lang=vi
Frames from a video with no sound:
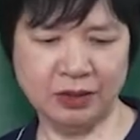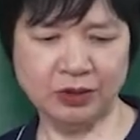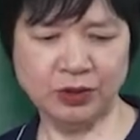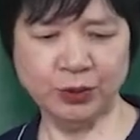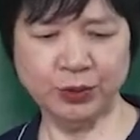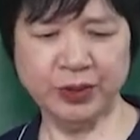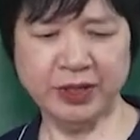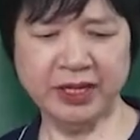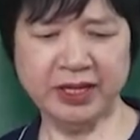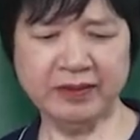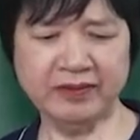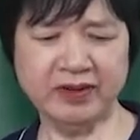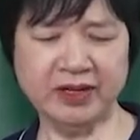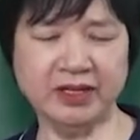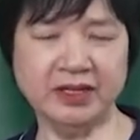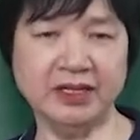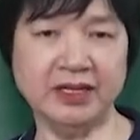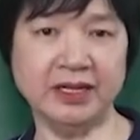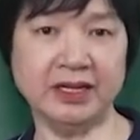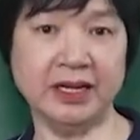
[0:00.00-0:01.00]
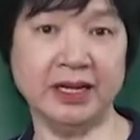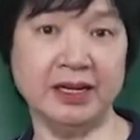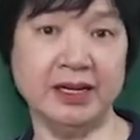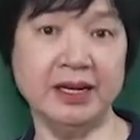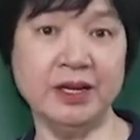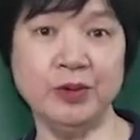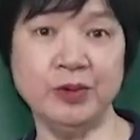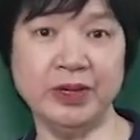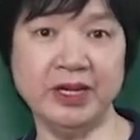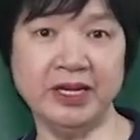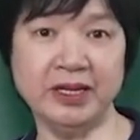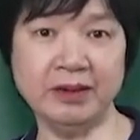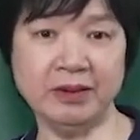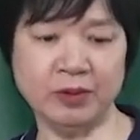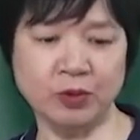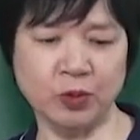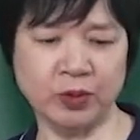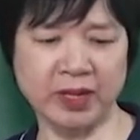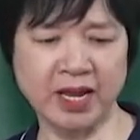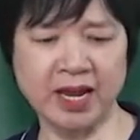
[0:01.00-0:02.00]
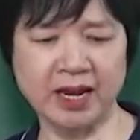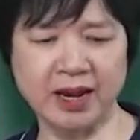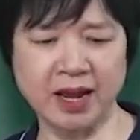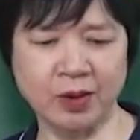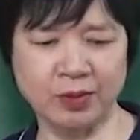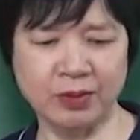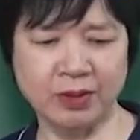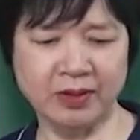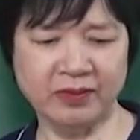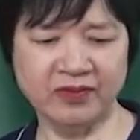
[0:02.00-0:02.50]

chú ý với những cái lưu ý của thẻ đọc.